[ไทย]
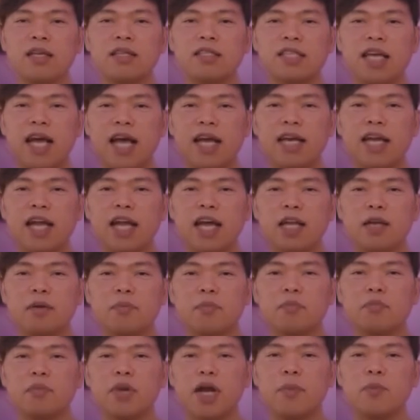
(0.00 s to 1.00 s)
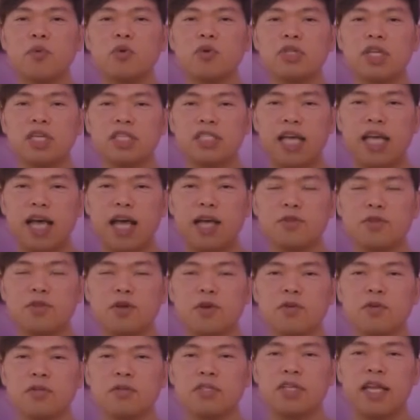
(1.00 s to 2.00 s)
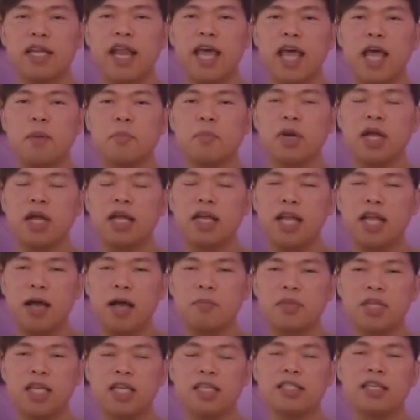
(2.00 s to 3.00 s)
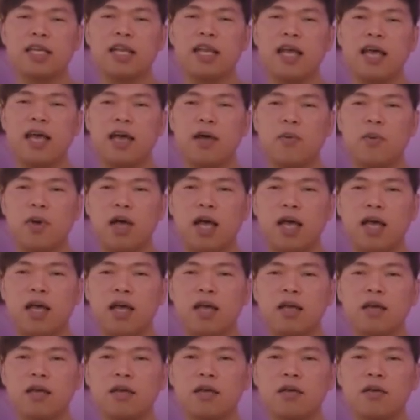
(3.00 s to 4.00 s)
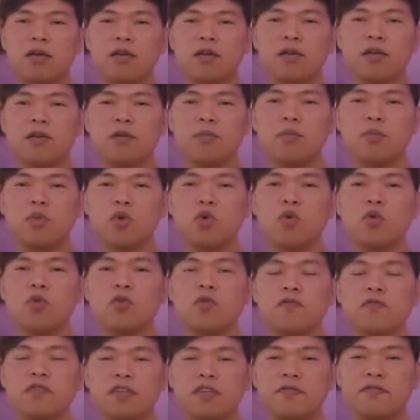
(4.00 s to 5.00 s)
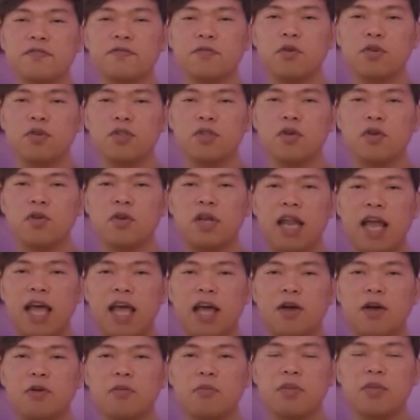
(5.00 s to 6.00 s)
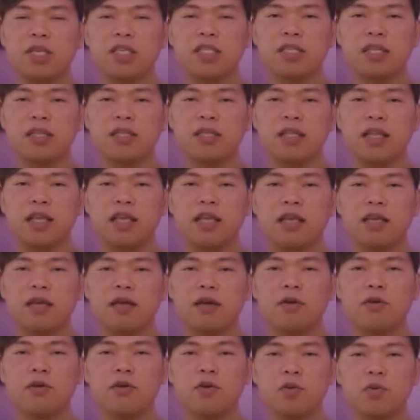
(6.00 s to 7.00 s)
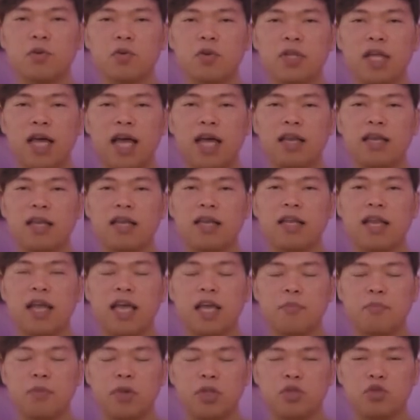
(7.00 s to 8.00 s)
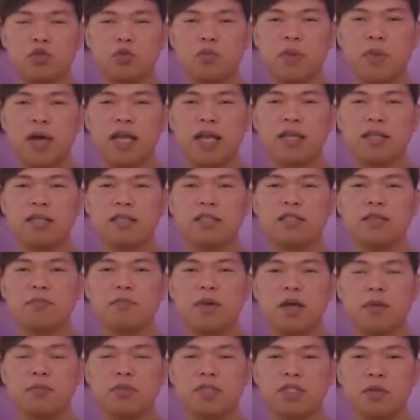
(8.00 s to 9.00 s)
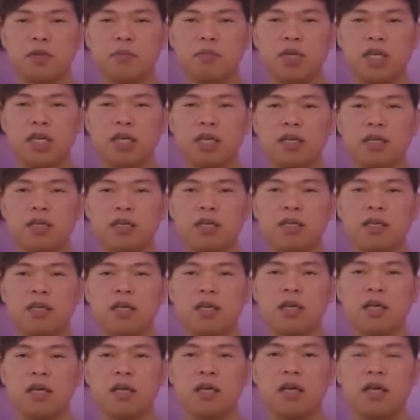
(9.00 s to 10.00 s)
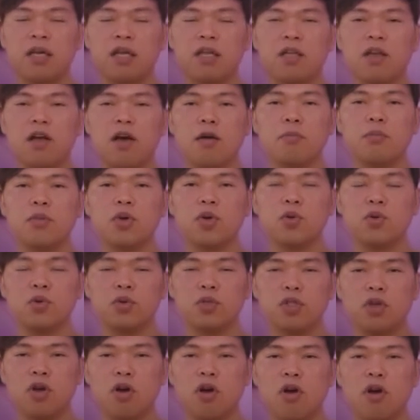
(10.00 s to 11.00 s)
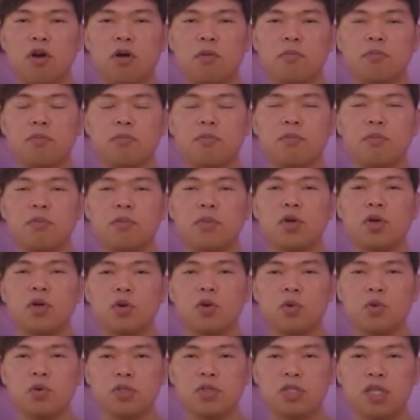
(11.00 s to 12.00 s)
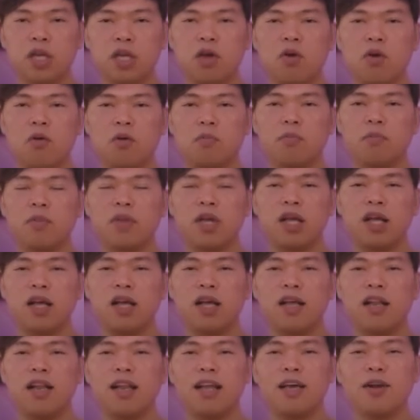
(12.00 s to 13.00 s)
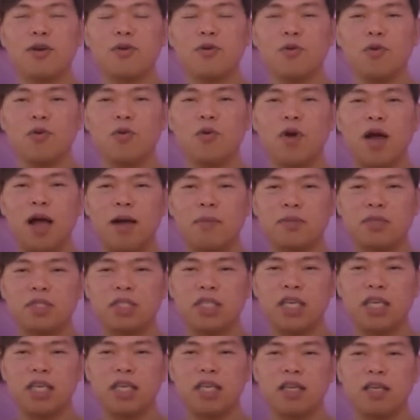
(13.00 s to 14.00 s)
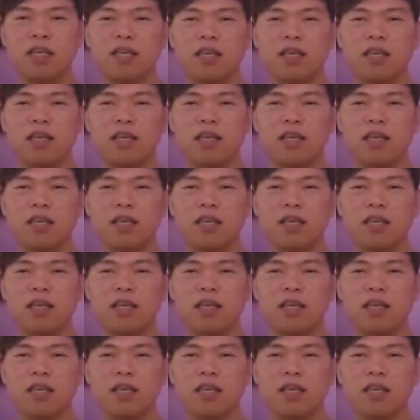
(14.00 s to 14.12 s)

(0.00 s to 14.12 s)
จากนั้นพระพุทธเจ้าทรงแสดงพระธรรมเทศนาว่าผู้ฝึกฝนตนแล้วมีสติรู้ทันในปัจจุบันสม่ำเสมอย่อมรู้ชอบรู้สงบและรู้ความจริง